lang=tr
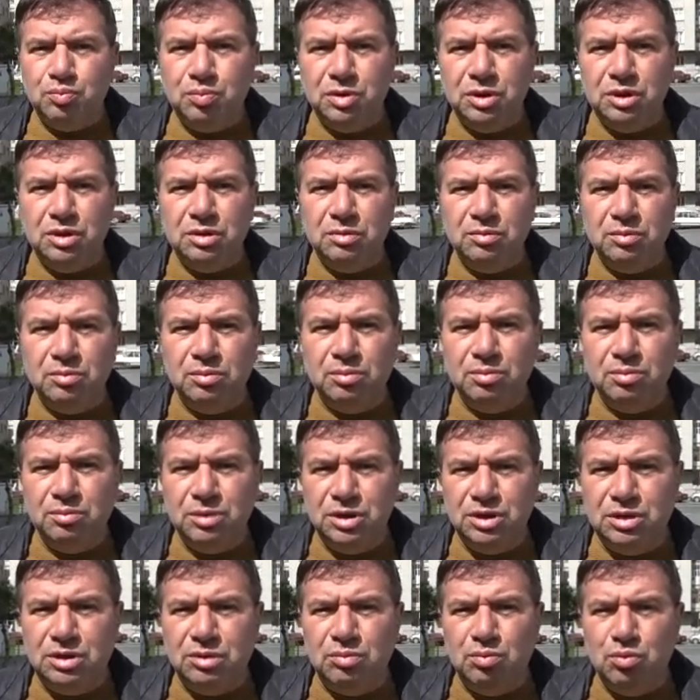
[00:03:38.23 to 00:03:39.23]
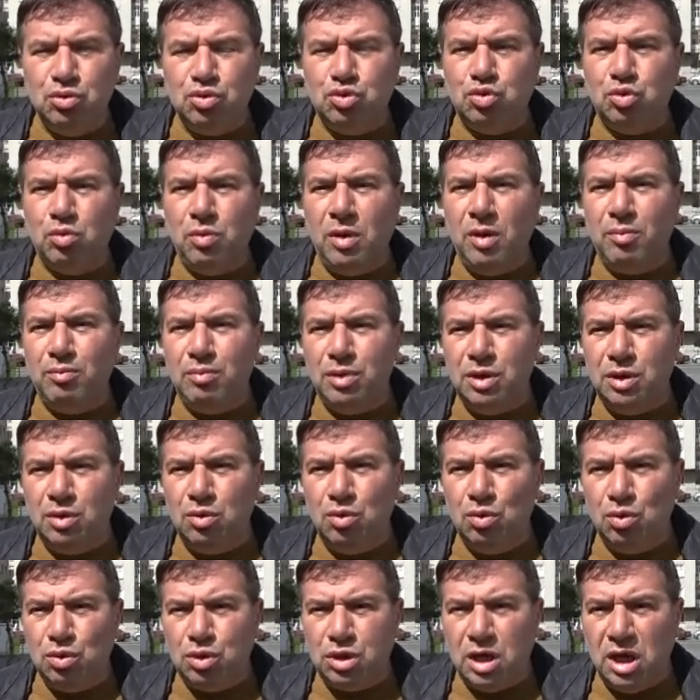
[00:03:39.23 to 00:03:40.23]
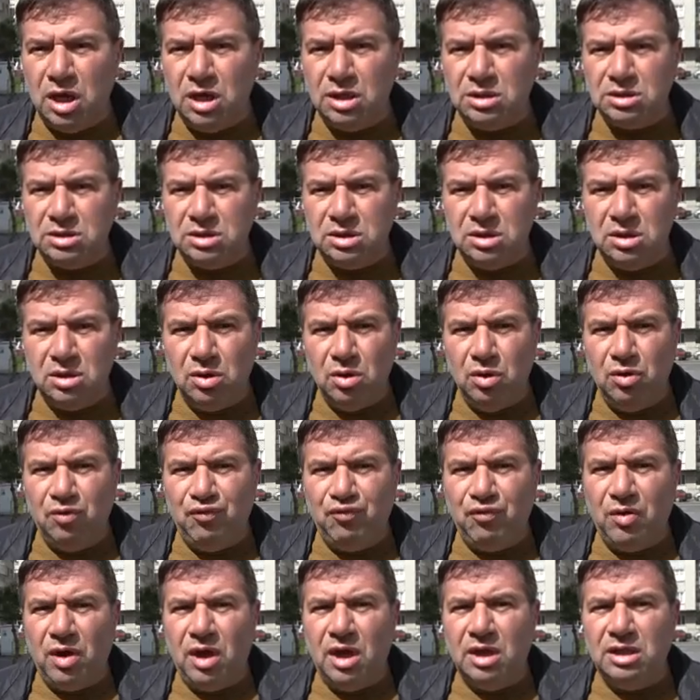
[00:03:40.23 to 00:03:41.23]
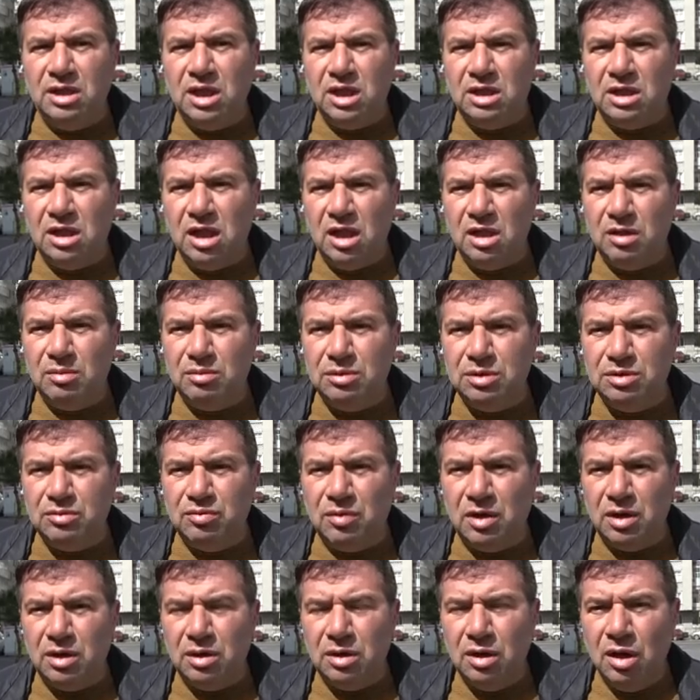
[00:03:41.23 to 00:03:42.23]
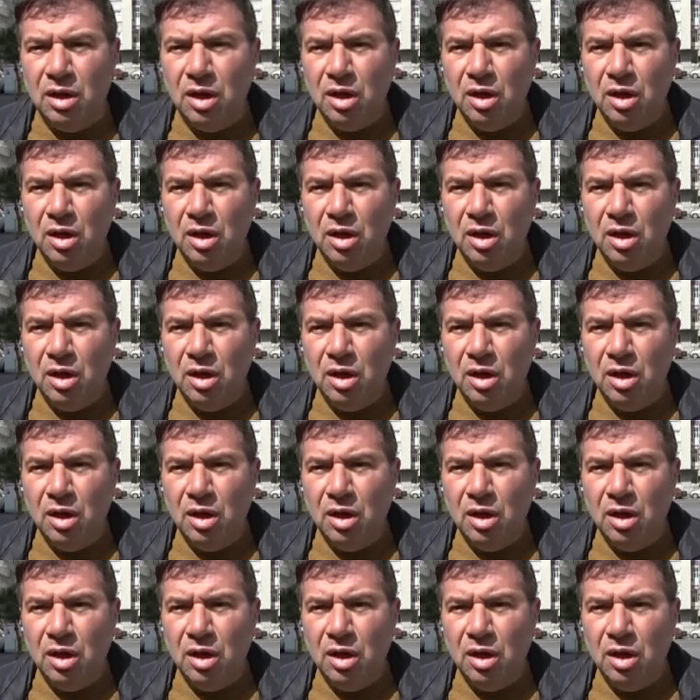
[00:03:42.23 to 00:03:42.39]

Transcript: Bir biz Müslüman bir ülkeyiz. Örf ve adetlerimiz var.